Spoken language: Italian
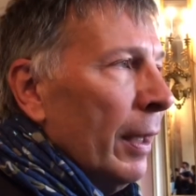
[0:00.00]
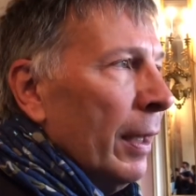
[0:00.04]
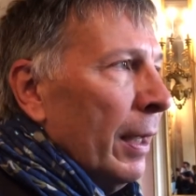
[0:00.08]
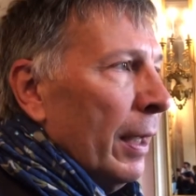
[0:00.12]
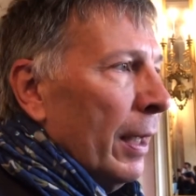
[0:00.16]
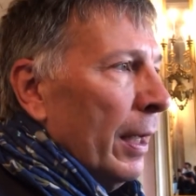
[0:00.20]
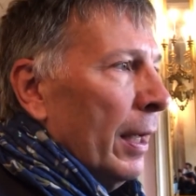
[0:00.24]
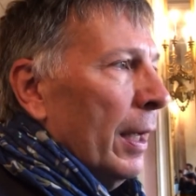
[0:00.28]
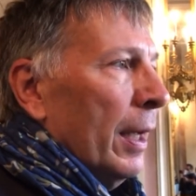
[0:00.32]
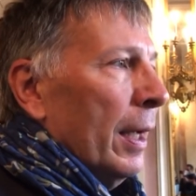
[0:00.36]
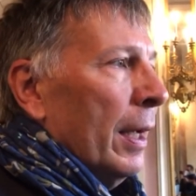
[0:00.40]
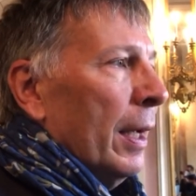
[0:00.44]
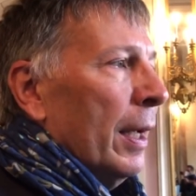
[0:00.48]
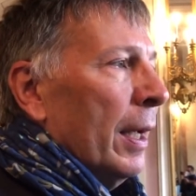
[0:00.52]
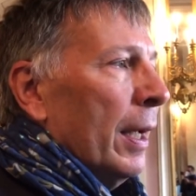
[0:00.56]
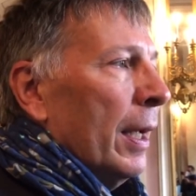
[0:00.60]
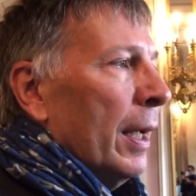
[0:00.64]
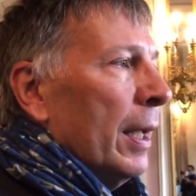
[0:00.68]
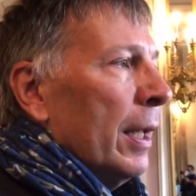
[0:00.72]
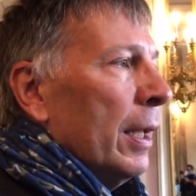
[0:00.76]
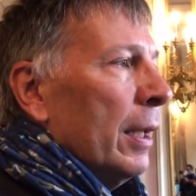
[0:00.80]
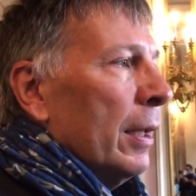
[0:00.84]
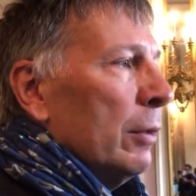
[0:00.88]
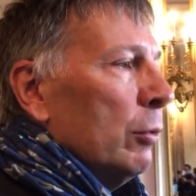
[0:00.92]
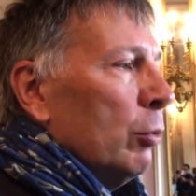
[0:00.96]

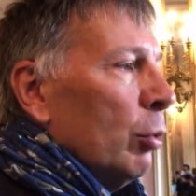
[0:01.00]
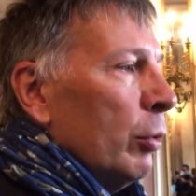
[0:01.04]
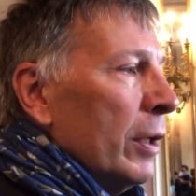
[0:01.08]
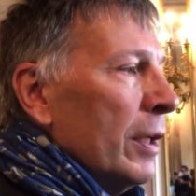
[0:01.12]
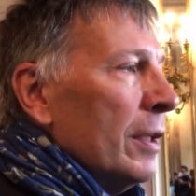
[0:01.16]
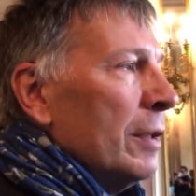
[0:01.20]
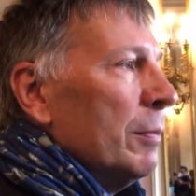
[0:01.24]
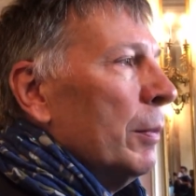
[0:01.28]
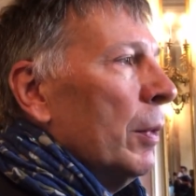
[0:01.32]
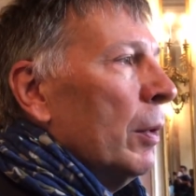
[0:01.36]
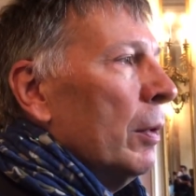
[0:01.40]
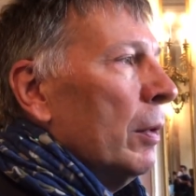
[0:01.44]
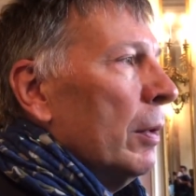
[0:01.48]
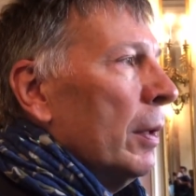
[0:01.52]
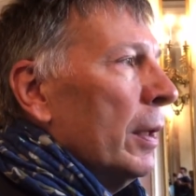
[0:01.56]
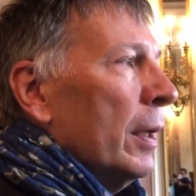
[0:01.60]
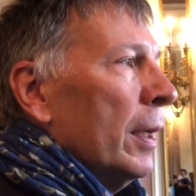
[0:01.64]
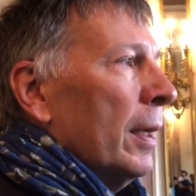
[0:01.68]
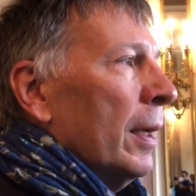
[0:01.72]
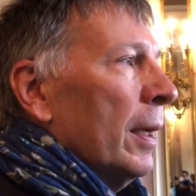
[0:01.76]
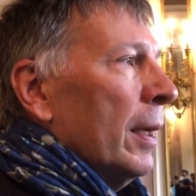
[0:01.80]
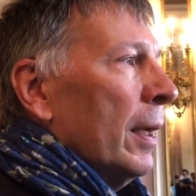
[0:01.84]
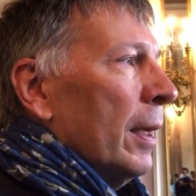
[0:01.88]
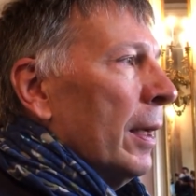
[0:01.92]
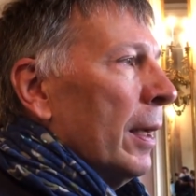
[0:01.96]
eh, il turismo
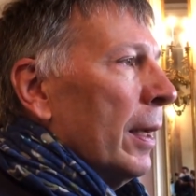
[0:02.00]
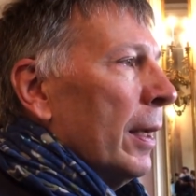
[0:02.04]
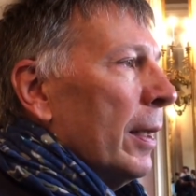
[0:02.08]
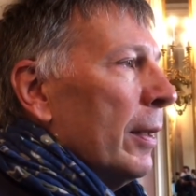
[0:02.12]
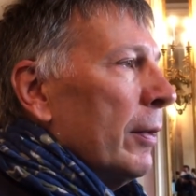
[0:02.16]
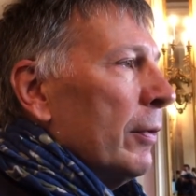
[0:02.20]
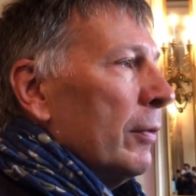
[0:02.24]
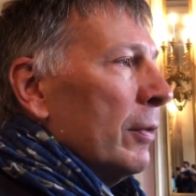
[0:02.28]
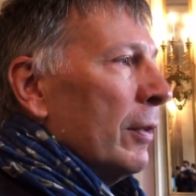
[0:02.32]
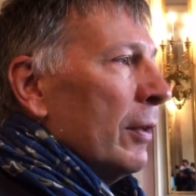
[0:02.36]
eh,